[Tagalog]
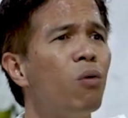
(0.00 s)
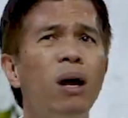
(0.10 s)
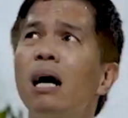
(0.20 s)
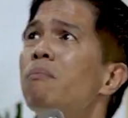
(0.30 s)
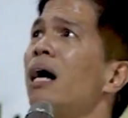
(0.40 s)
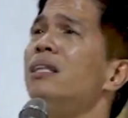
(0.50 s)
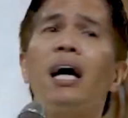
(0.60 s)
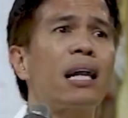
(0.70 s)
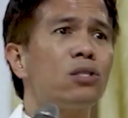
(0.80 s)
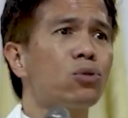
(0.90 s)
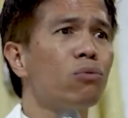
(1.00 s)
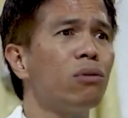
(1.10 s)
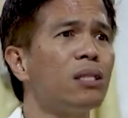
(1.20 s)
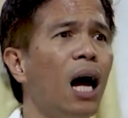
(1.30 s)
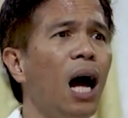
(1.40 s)
Walang magandang
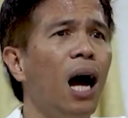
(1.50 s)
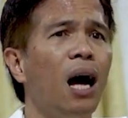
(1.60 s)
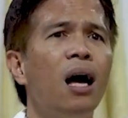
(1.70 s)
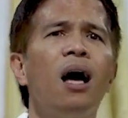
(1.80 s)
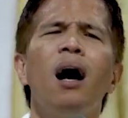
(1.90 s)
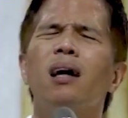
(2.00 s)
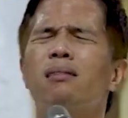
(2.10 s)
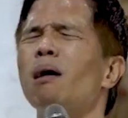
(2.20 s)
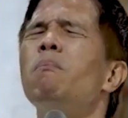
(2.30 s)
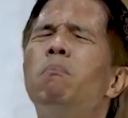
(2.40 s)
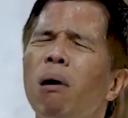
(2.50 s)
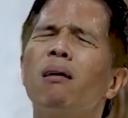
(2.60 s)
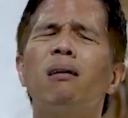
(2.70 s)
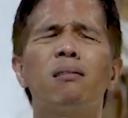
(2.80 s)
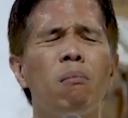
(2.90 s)
resulta. At tambak
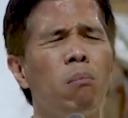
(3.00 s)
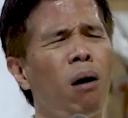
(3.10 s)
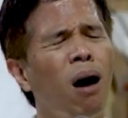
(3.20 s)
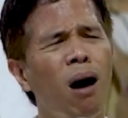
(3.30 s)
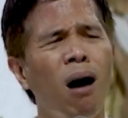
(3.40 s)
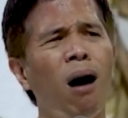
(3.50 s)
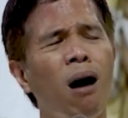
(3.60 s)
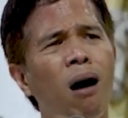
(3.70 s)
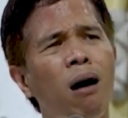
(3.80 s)
na tambak ka.